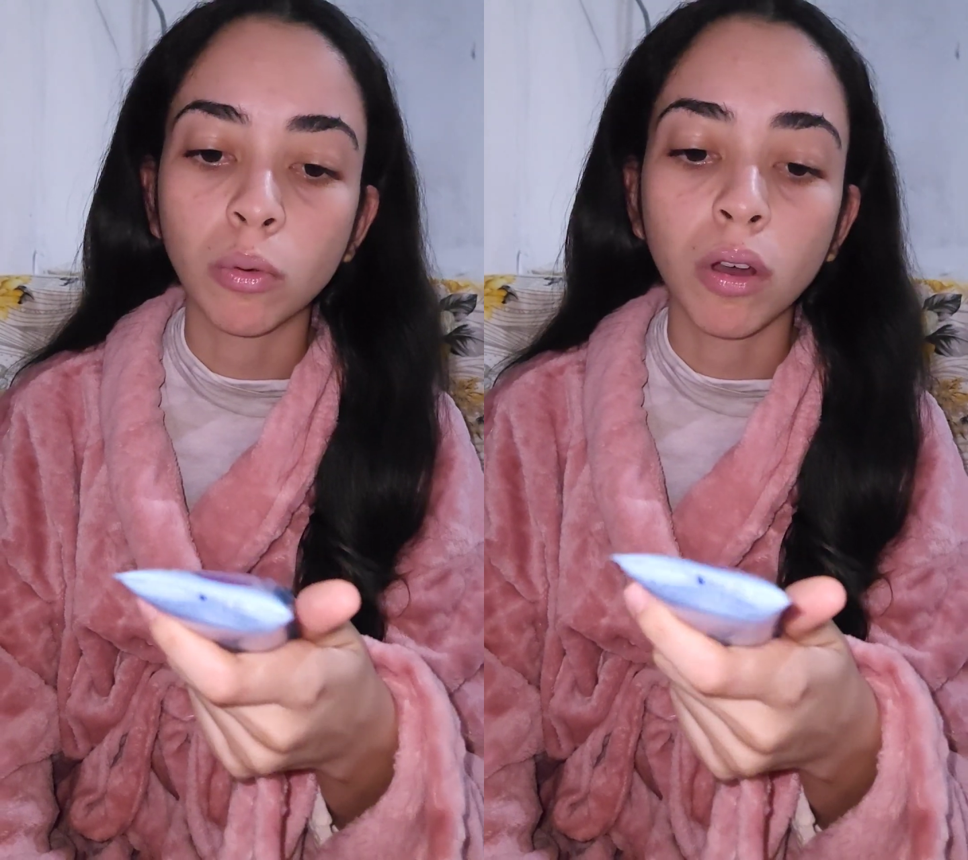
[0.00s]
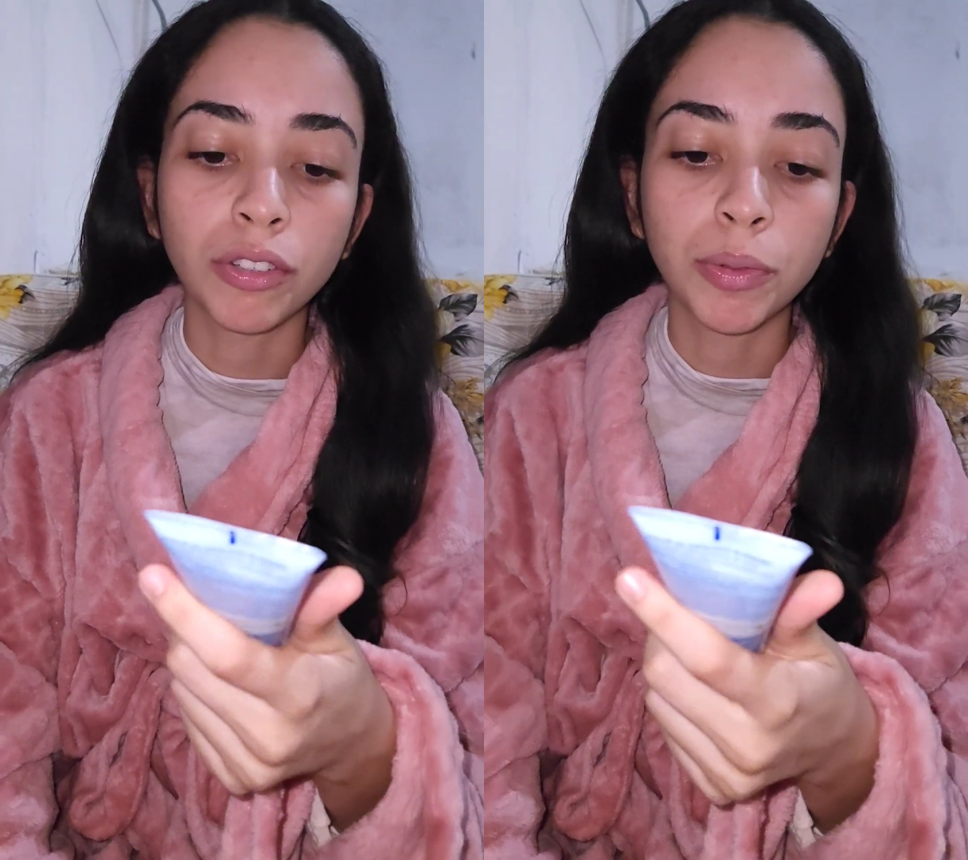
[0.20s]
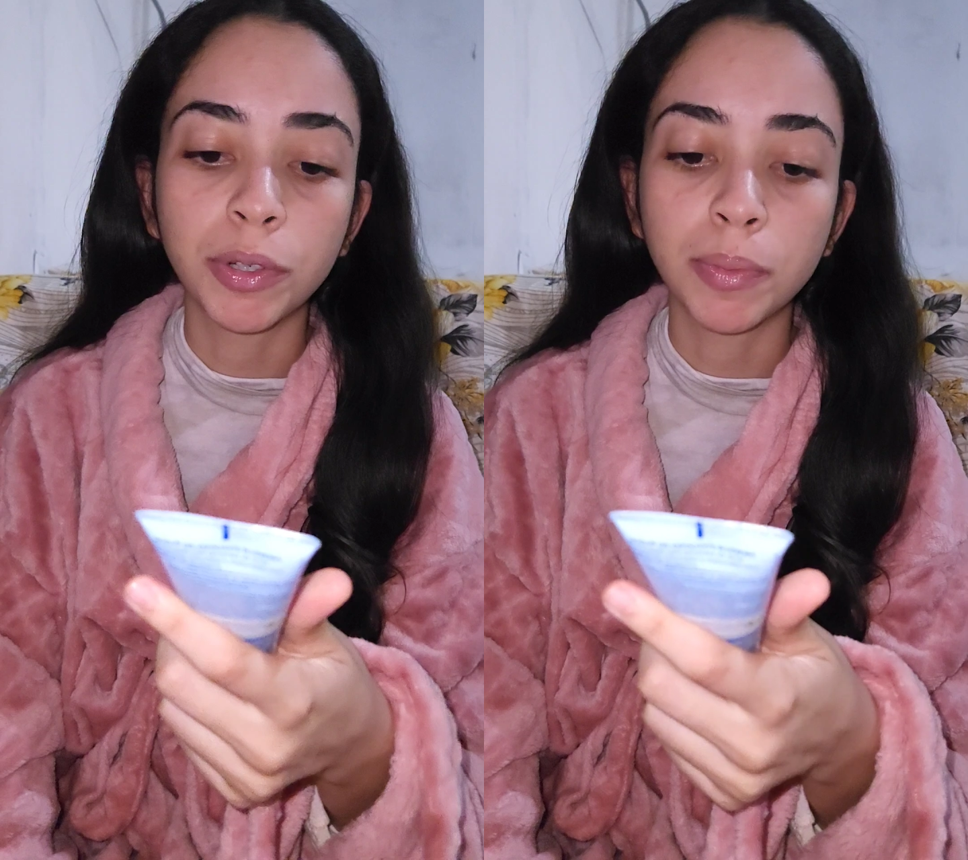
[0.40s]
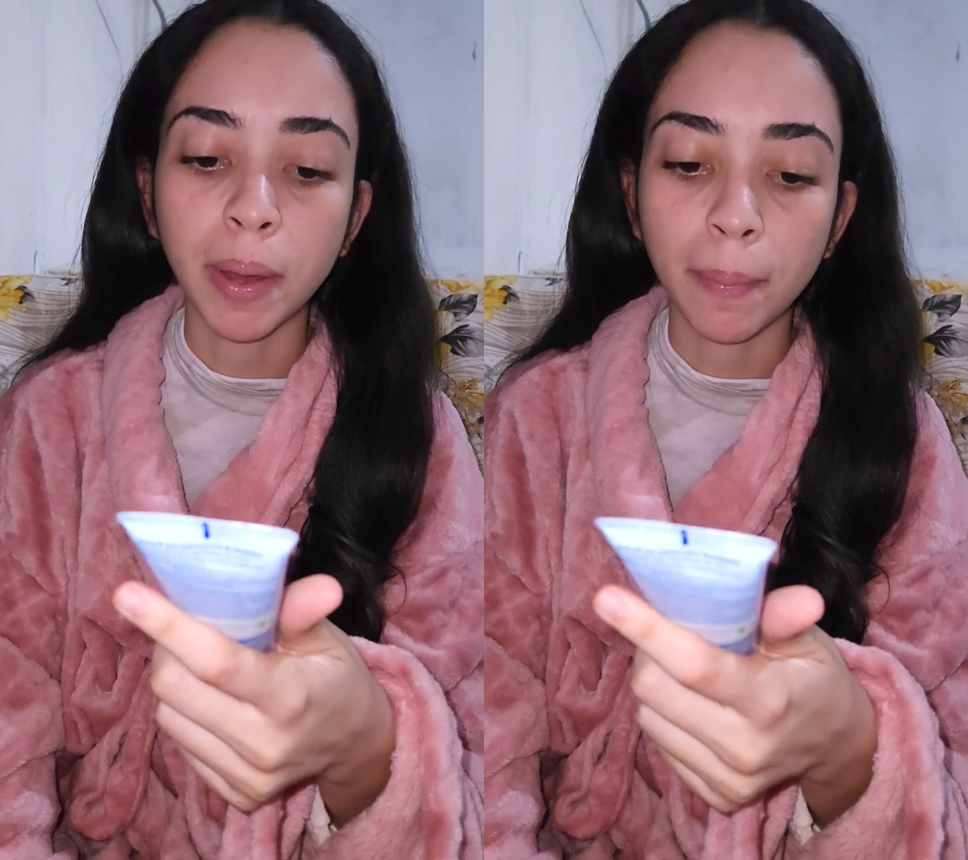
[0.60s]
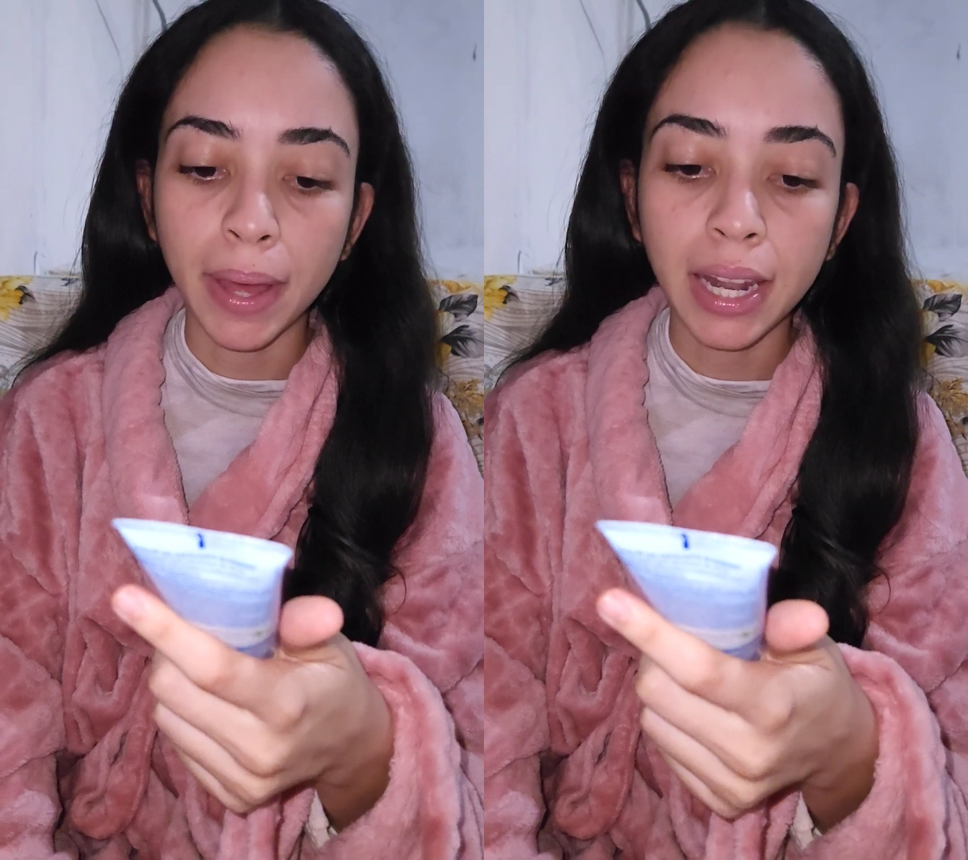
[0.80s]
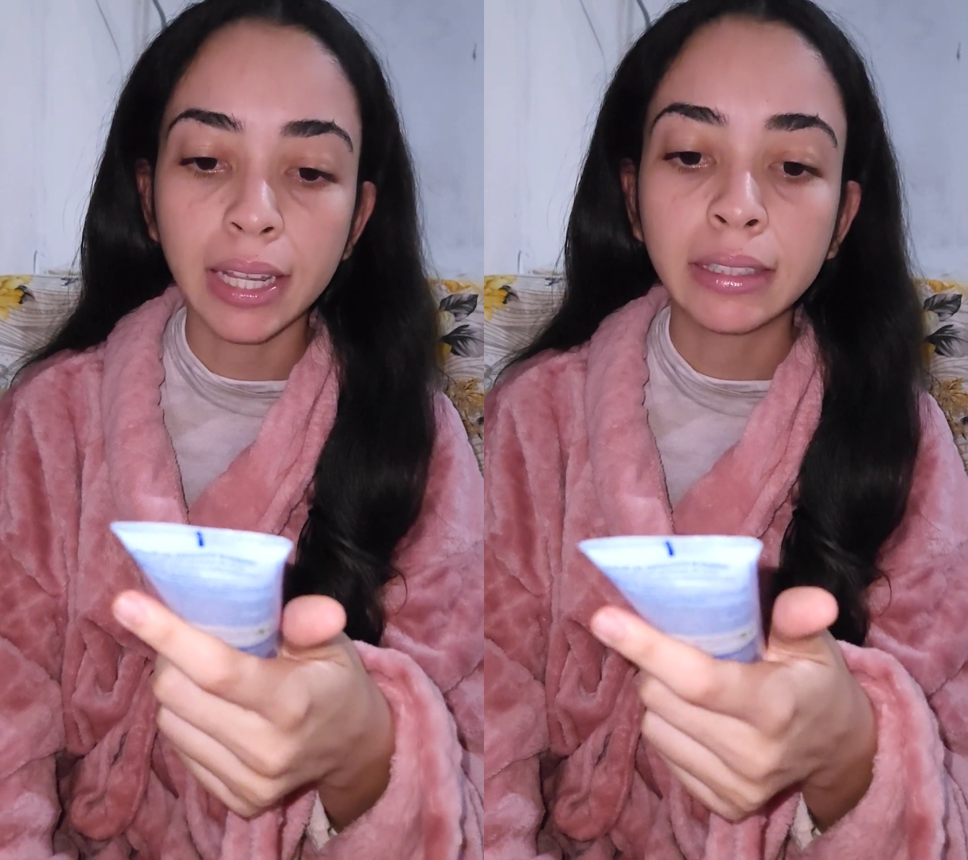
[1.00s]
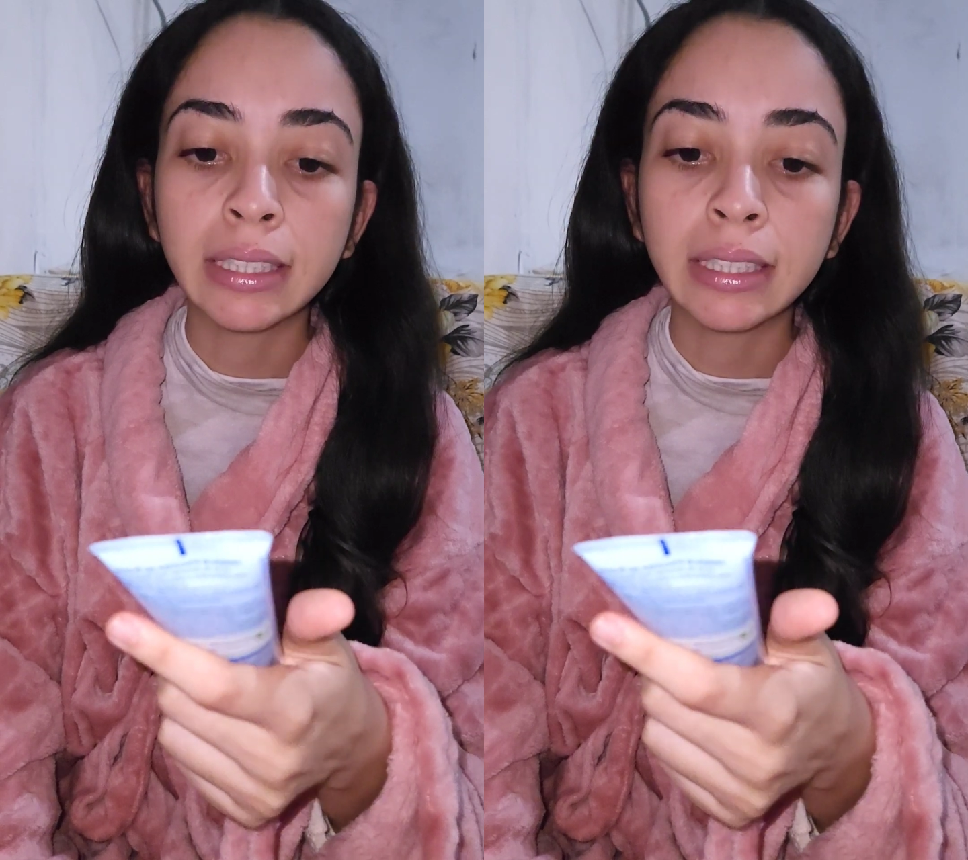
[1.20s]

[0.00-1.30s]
qual é o tipo de minha pele.